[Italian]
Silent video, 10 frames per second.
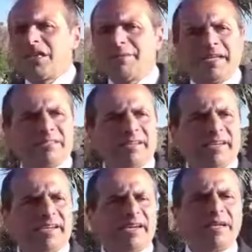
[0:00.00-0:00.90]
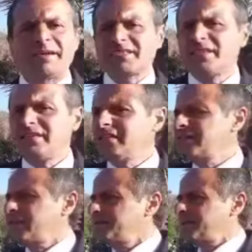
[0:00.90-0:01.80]
chi mette le
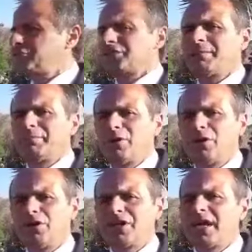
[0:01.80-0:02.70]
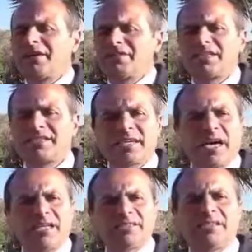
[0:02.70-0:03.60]
mascherine, chi mette un tampone ai
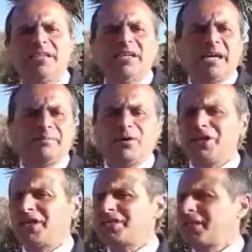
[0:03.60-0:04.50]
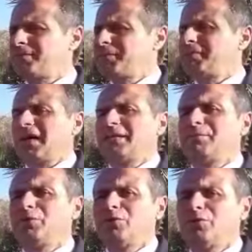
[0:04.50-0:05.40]
fidanzati e poi chi, è, chi magari
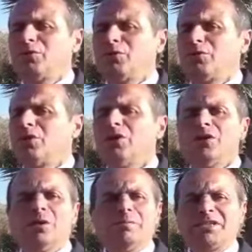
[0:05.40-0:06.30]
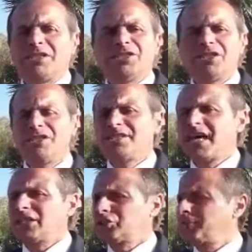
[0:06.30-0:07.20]
più mette un
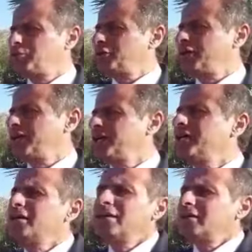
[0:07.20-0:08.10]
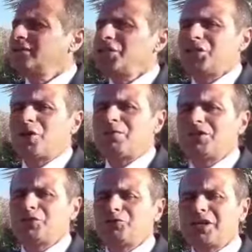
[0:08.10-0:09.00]
igienizzante oppure dice come
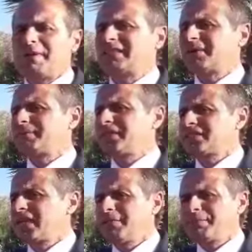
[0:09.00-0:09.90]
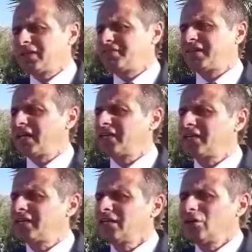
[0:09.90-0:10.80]
si dice un diamante per sempre gli
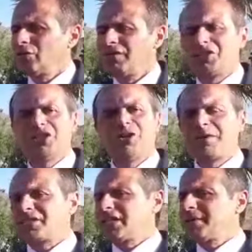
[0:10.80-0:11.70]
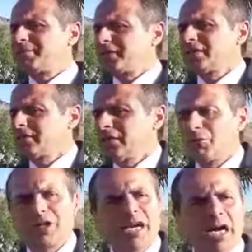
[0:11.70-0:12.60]
farai un vaccino per sempre,
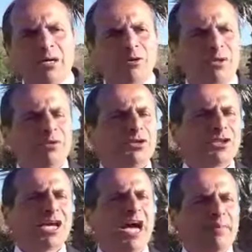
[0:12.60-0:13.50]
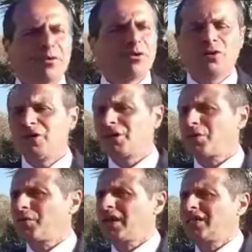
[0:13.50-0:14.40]
un regalo amore mio ti amo
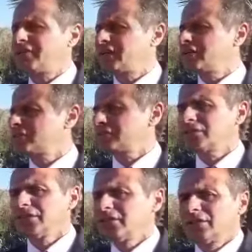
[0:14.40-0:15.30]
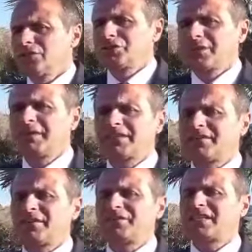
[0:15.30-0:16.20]
ecco qua gli fai le cose.
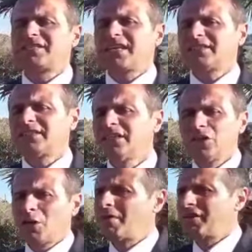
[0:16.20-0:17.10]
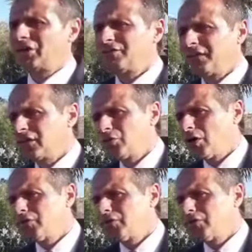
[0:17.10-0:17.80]
Giustamente fra fidanzati come fanno a non fargli